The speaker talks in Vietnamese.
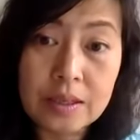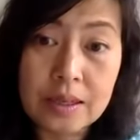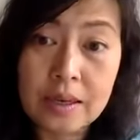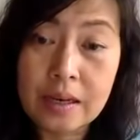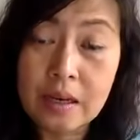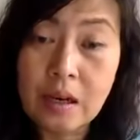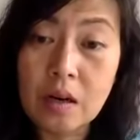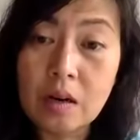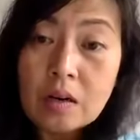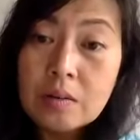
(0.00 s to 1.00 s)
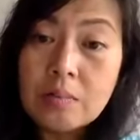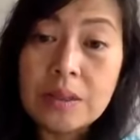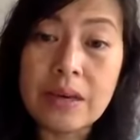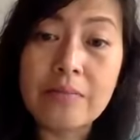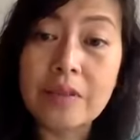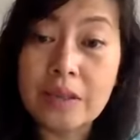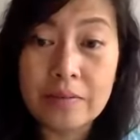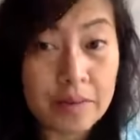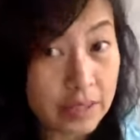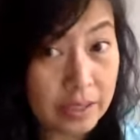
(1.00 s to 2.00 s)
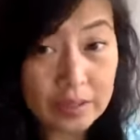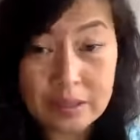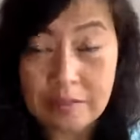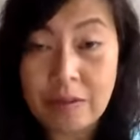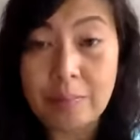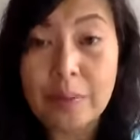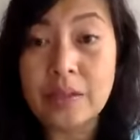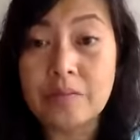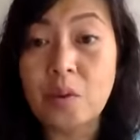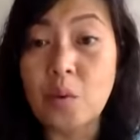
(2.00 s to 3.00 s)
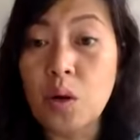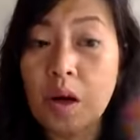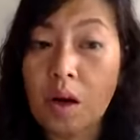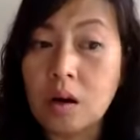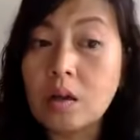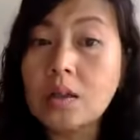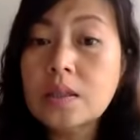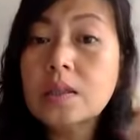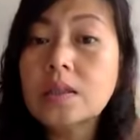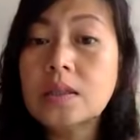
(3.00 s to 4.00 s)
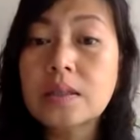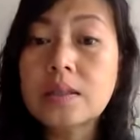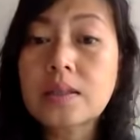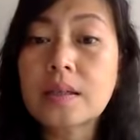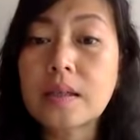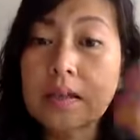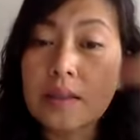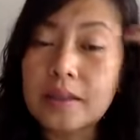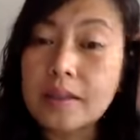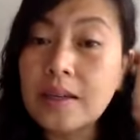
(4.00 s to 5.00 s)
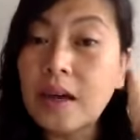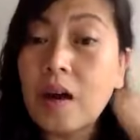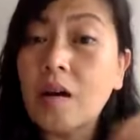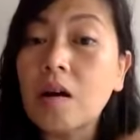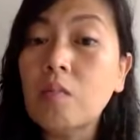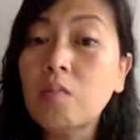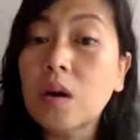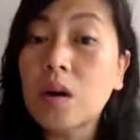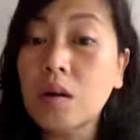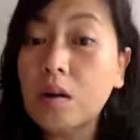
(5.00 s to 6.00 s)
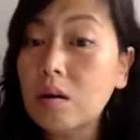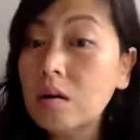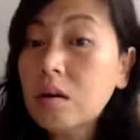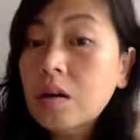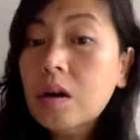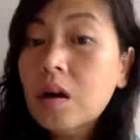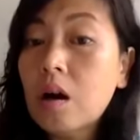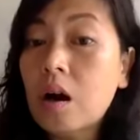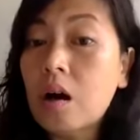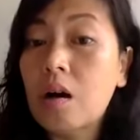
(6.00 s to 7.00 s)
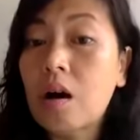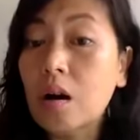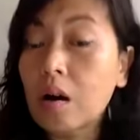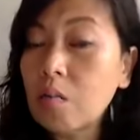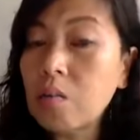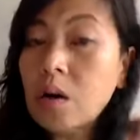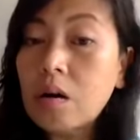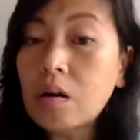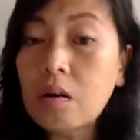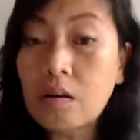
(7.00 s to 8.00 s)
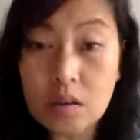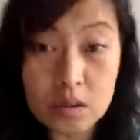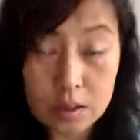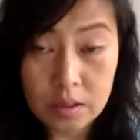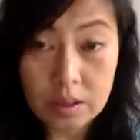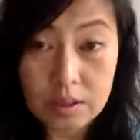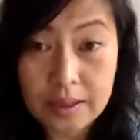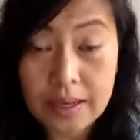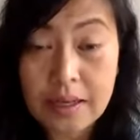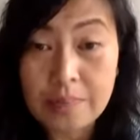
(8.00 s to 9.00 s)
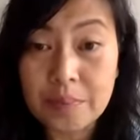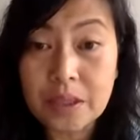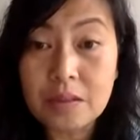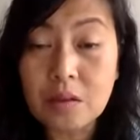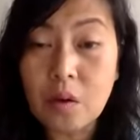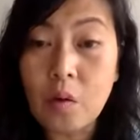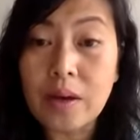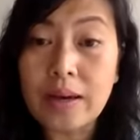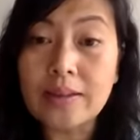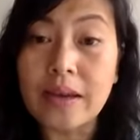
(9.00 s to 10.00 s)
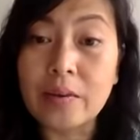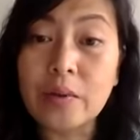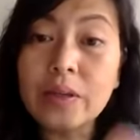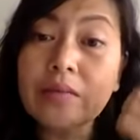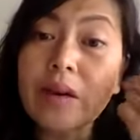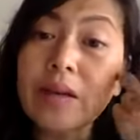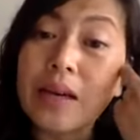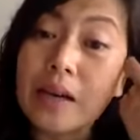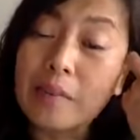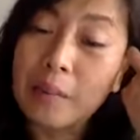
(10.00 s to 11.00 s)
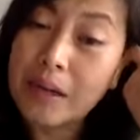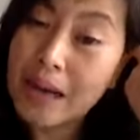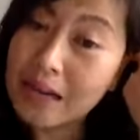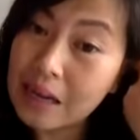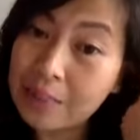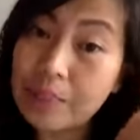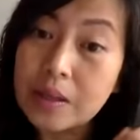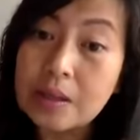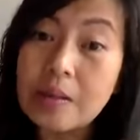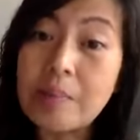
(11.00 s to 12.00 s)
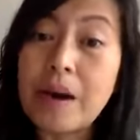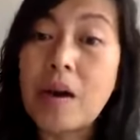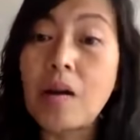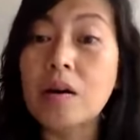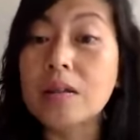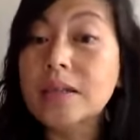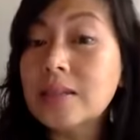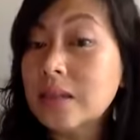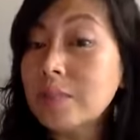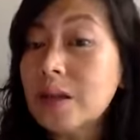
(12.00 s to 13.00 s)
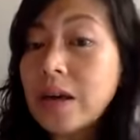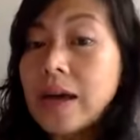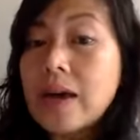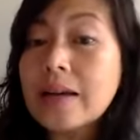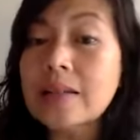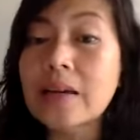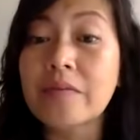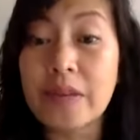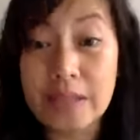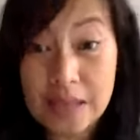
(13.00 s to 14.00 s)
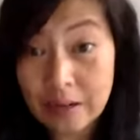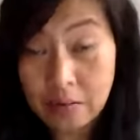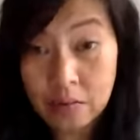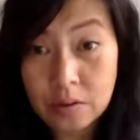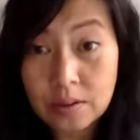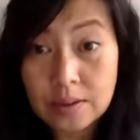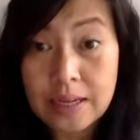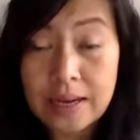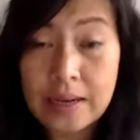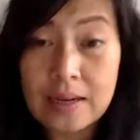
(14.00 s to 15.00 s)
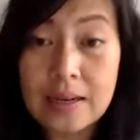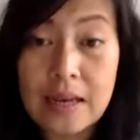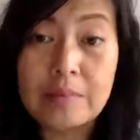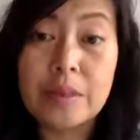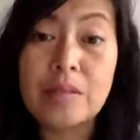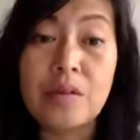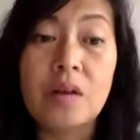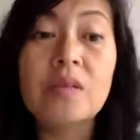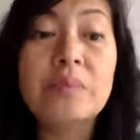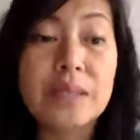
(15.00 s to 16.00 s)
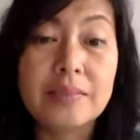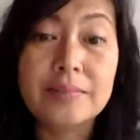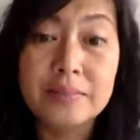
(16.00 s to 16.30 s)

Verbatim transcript: là à, mình than phiền về cái sản phẩm hay dịch vụ của họ à, thì họ không có họ họ không có à, ngay lập tức cố gắng giải quyết cái vấn đề mà mình đang gặp mà họ đi tìm cho ra cái nhân viên nào đã làm cái điều đó với mình